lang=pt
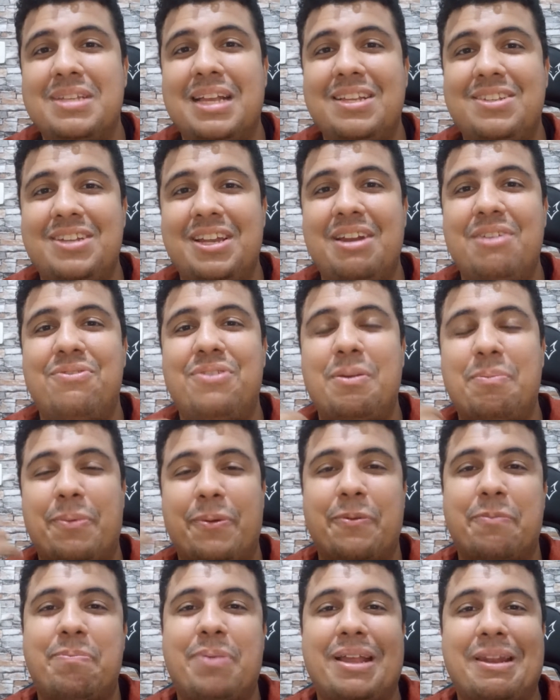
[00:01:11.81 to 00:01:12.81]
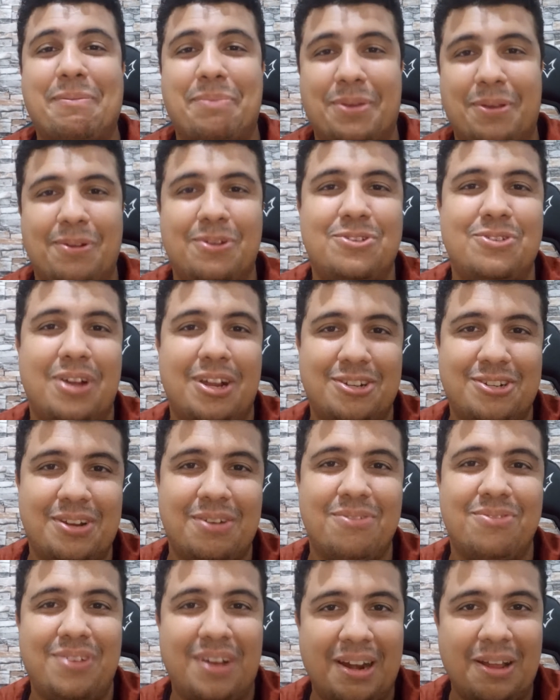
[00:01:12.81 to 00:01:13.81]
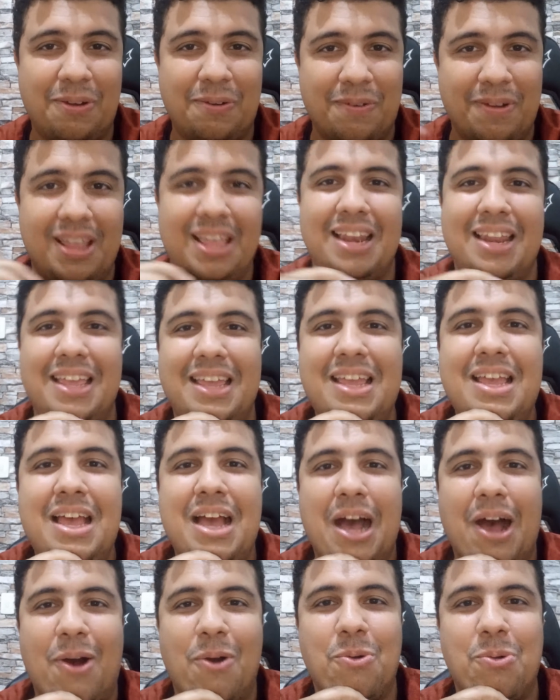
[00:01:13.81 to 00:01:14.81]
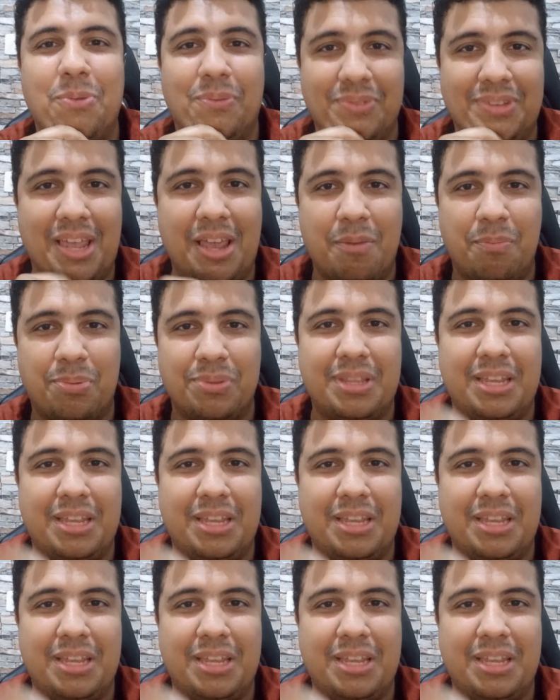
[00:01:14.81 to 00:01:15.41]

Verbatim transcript: a Jennifer preocupada porque o Josh já não fala com ela há algum tempo,